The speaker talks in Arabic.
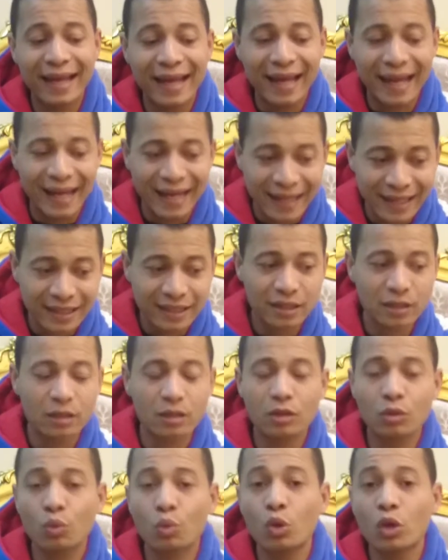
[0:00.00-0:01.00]
الهند
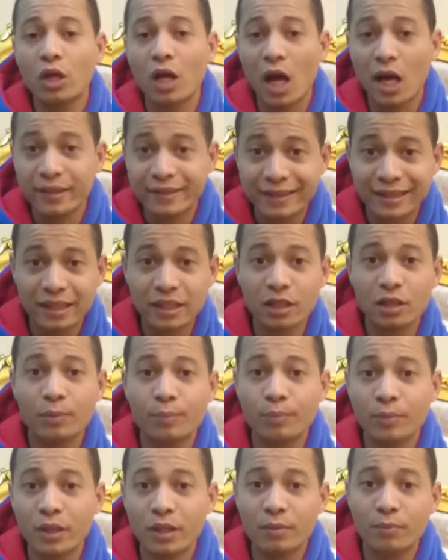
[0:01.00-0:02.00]
والاصلي
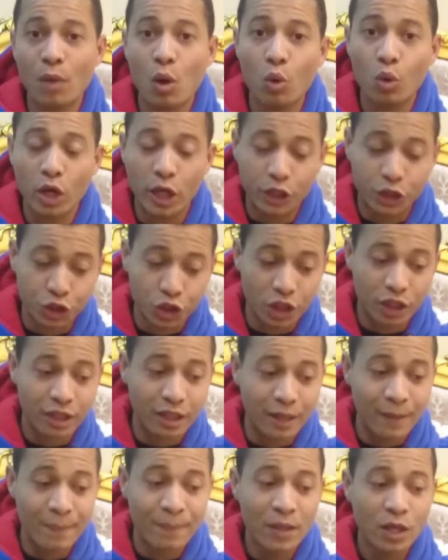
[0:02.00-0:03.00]
من موقع
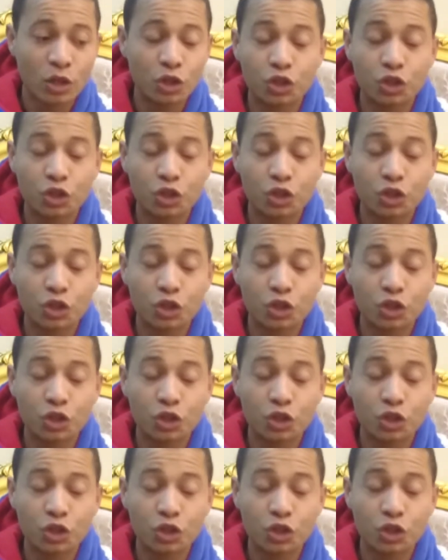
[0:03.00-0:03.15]
الشركه